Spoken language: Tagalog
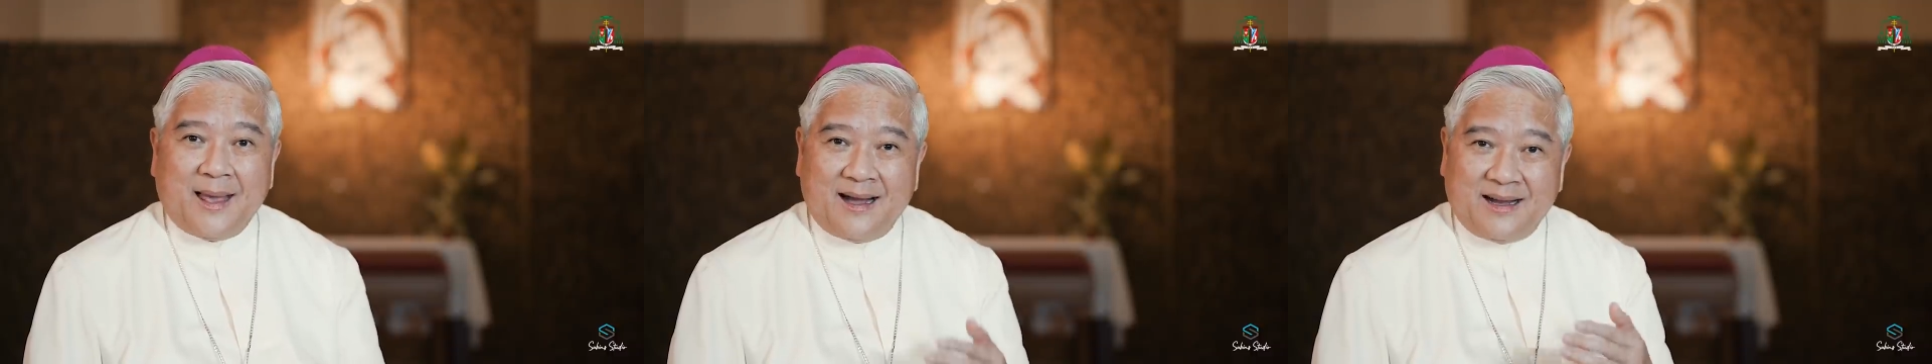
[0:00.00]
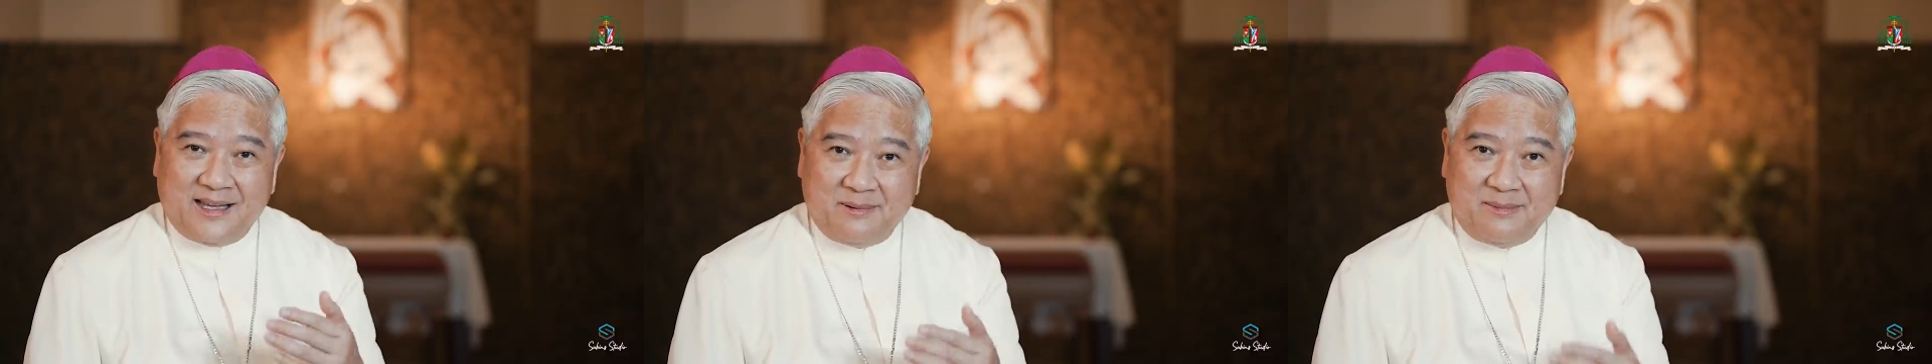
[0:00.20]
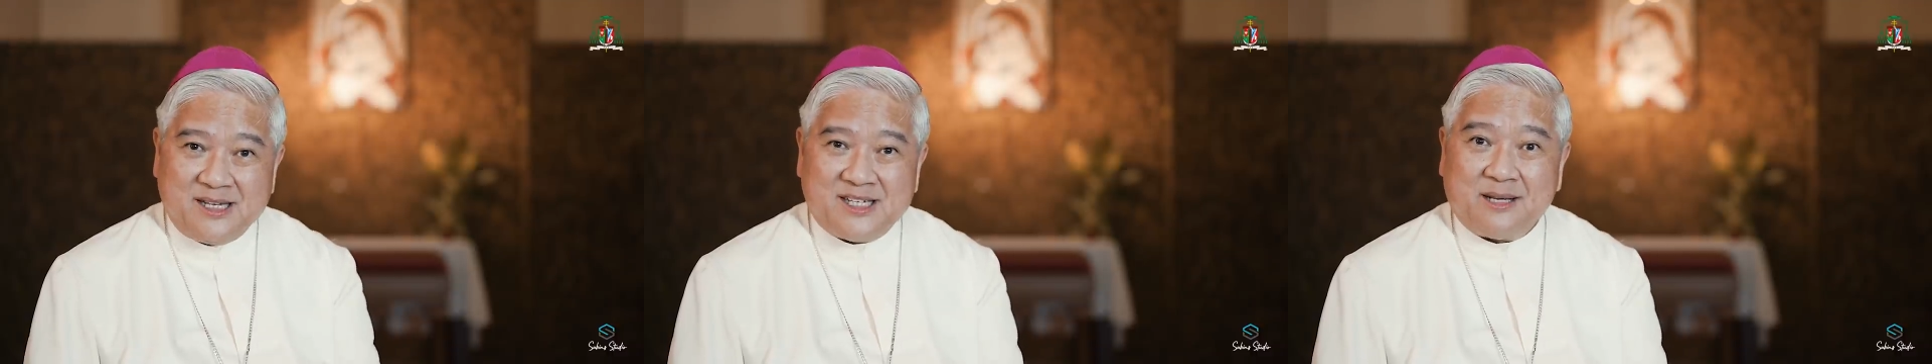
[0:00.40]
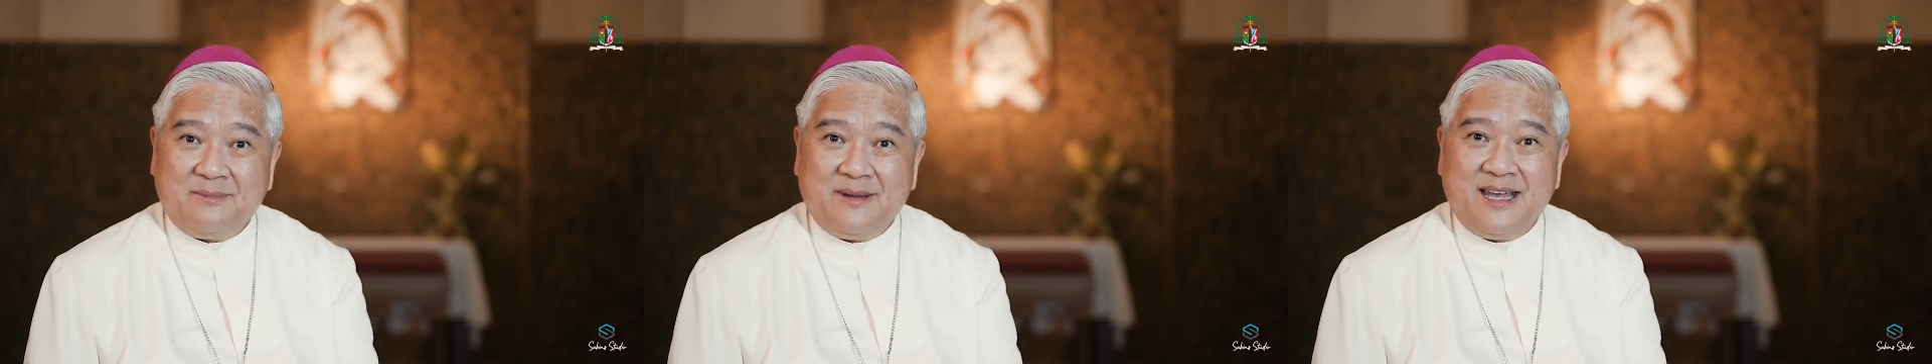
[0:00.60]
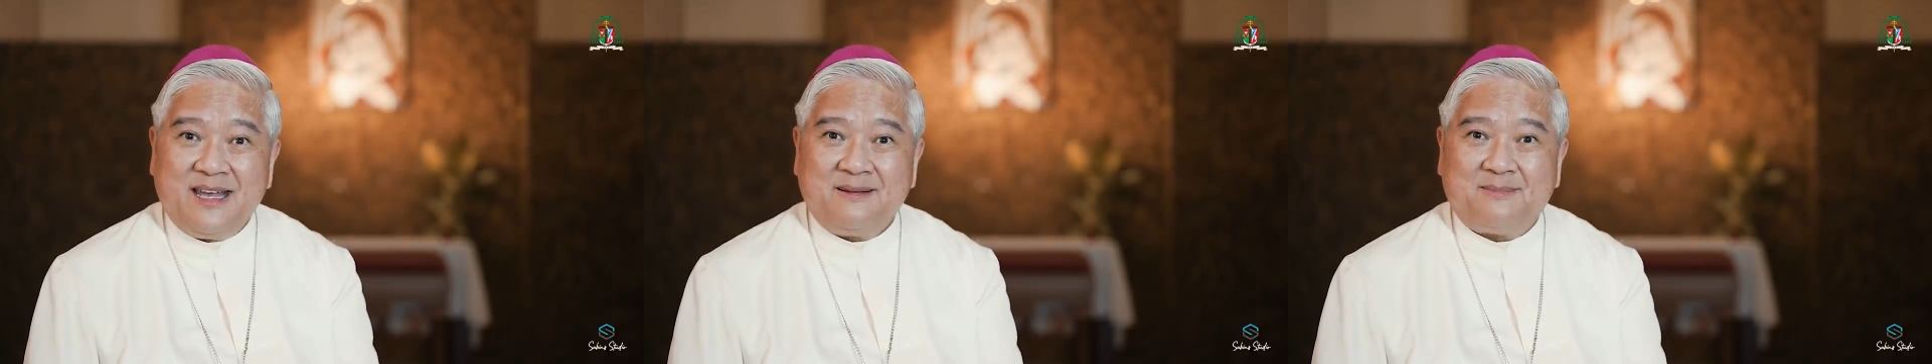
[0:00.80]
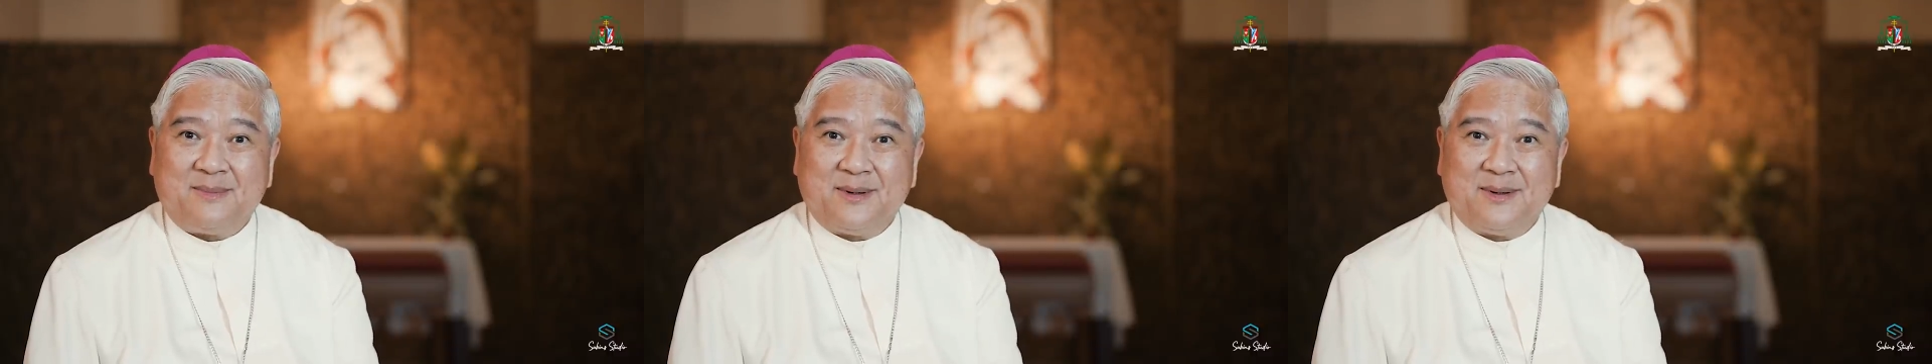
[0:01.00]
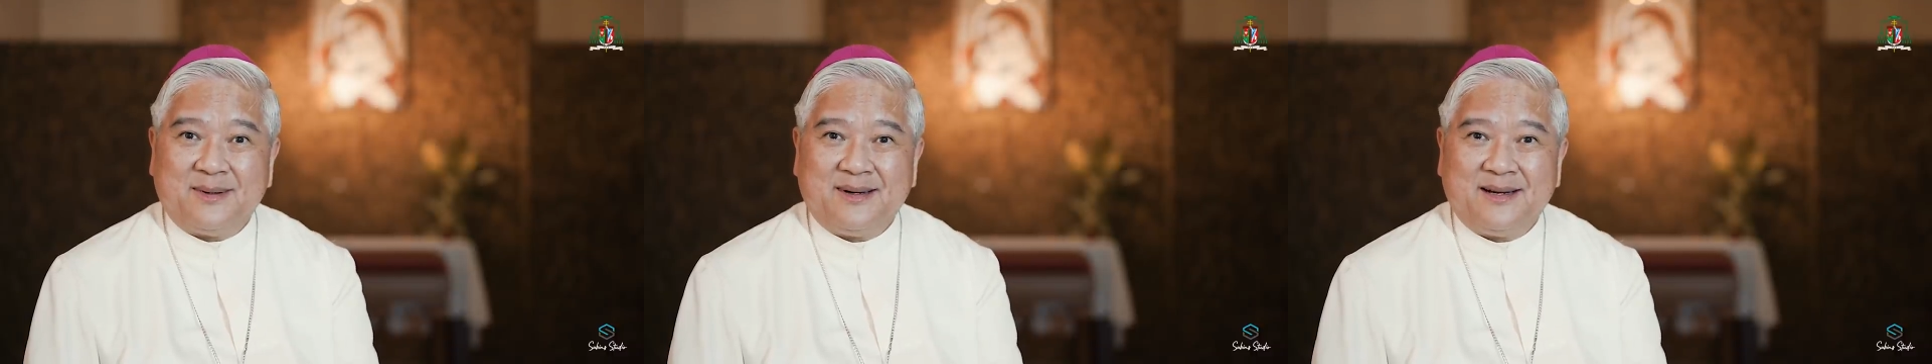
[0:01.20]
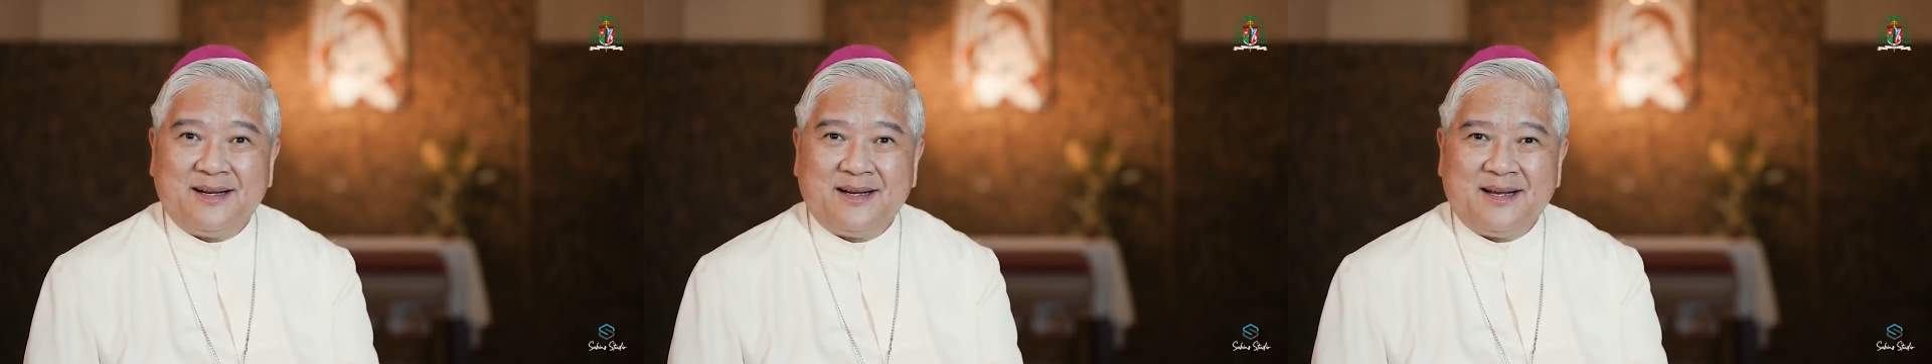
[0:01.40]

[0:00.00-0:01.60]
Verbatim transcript: Ang ibig sabihin po,